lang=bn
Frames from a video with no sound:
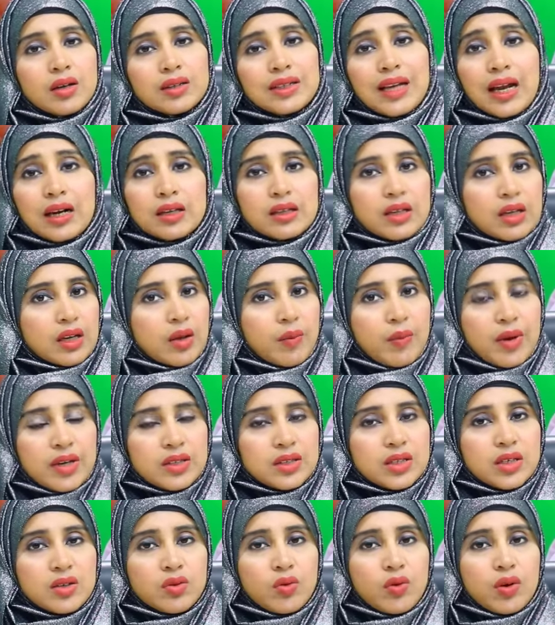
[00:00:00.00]
ডালটাকে
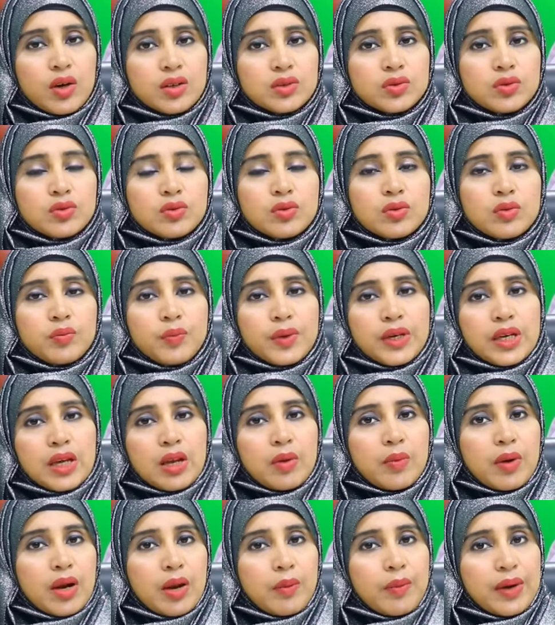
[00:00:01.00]
মেনটেন করার জন্য
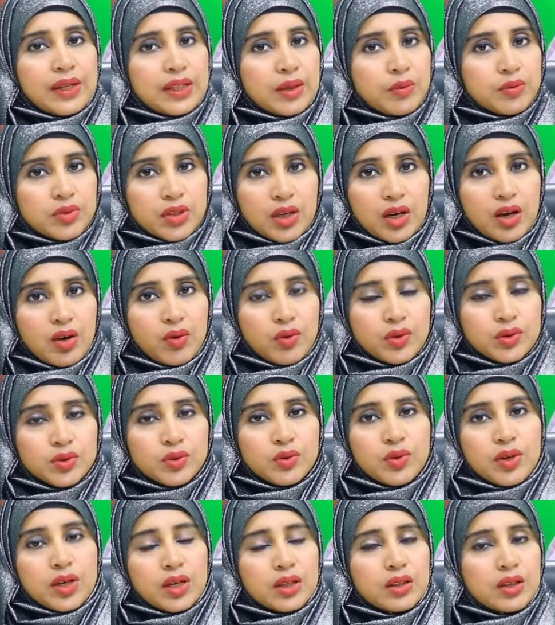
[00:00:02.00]
বিকেলবেলা বাদামটা খাওয়ার
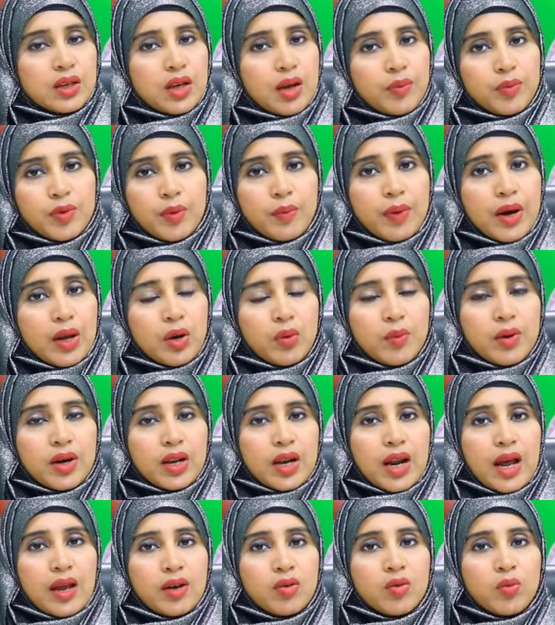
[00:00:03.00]
জন্য এখান থেকে আপনি ভালো
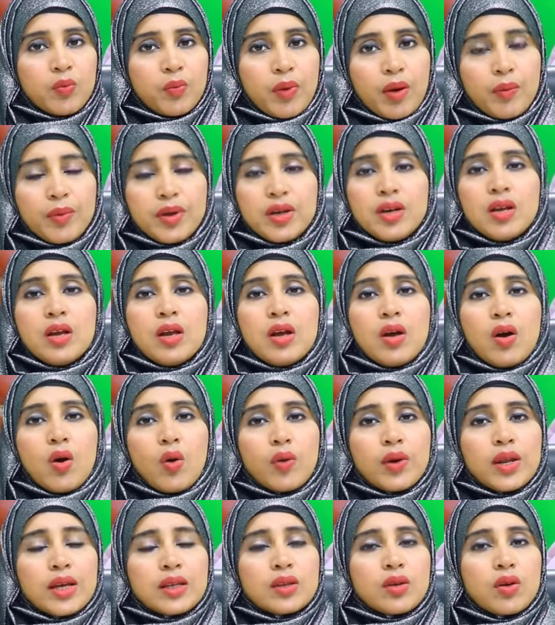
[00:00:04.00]
মানের আয়রন পাবেন
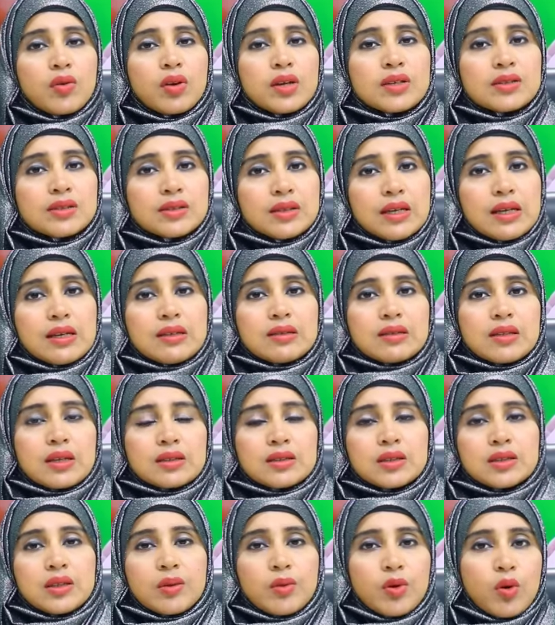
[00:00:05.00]
অনেক ধরনের সিডস
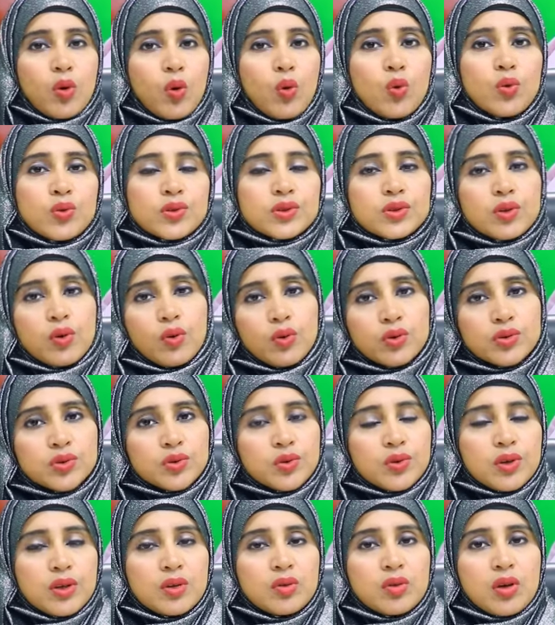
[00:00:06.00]
আছে যেমন ওটস
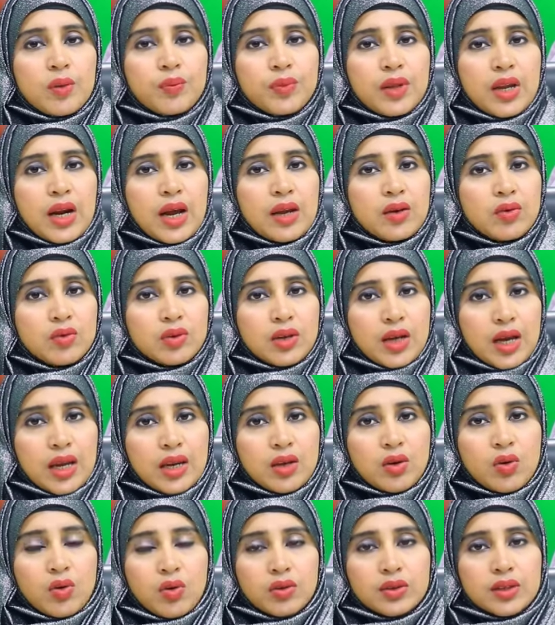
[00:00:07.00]
ওটসও কিন্তু আপনার আয়রন
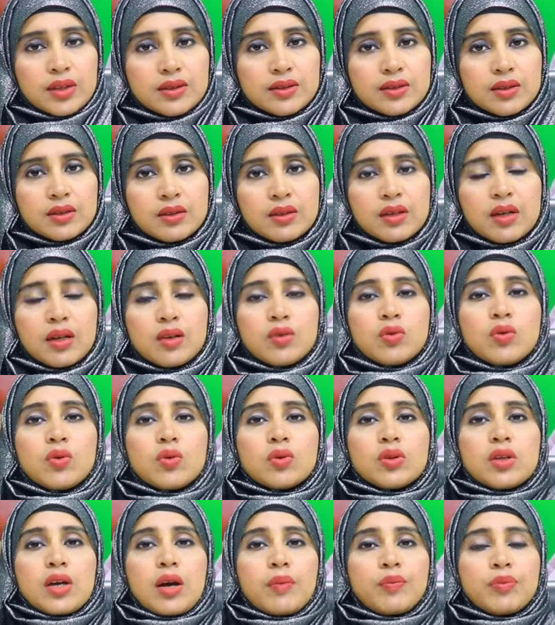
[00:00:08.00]
ক্যারি করে অর্থাৎ
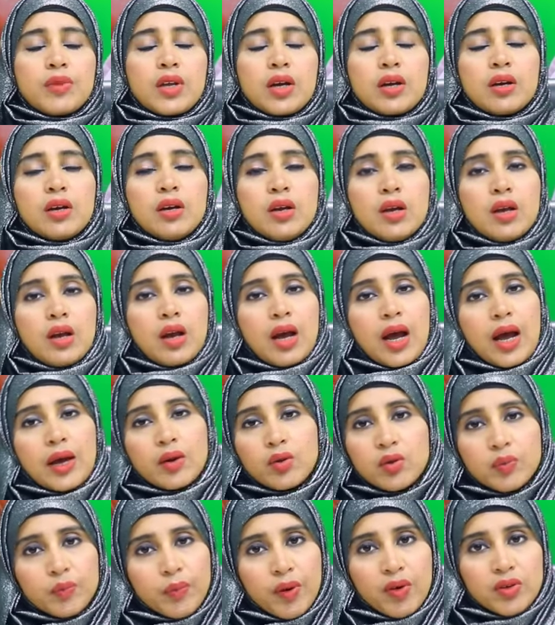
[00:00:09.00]
সিরিয়ালগুলোতে আপনার
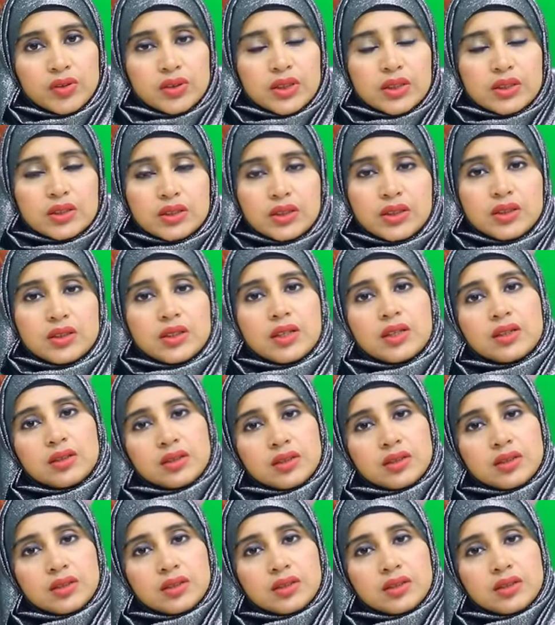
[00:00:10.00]
আয়রন পাওয়া যাচ্ছে সেই